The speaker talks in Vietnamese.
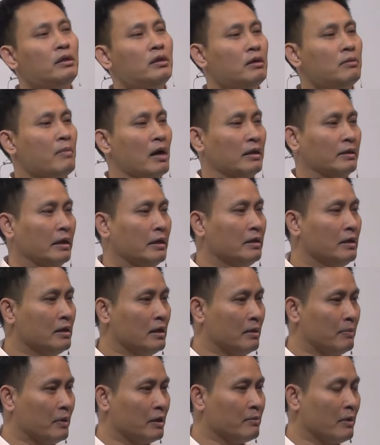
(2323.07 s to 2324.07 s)
tôi khuyên
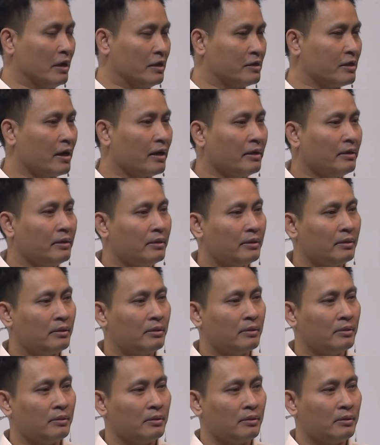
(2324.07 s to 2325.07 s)
những bạn thanh niên là những bạn
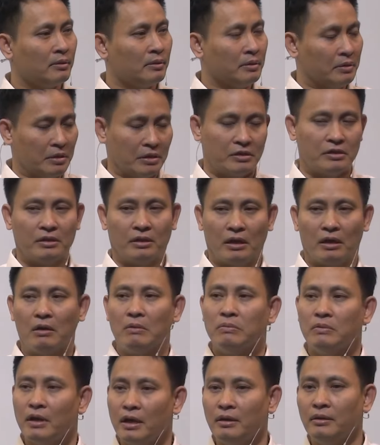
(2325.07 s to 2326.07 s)
trai
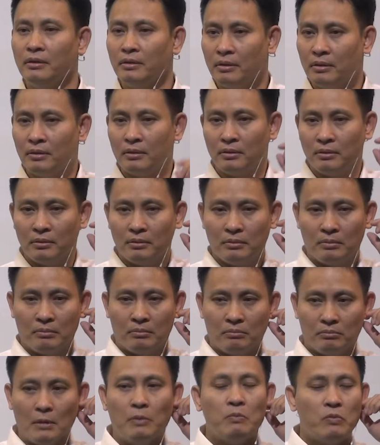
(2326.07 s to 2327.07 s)
thực sự là không nên
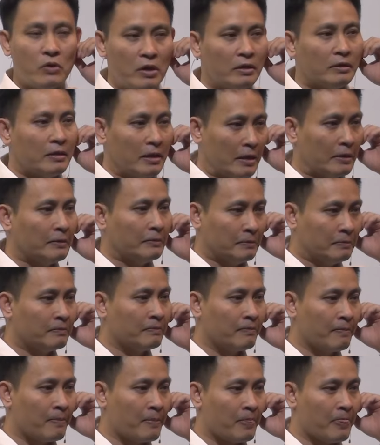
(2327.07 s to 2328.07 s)
bấm khuyên
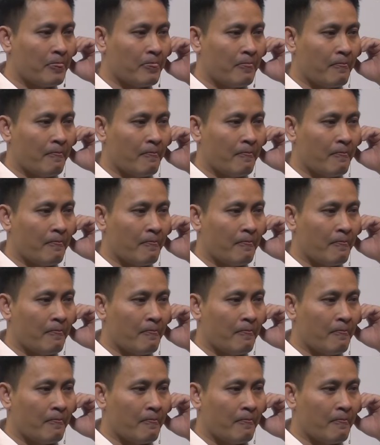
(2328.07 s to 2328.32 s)
tai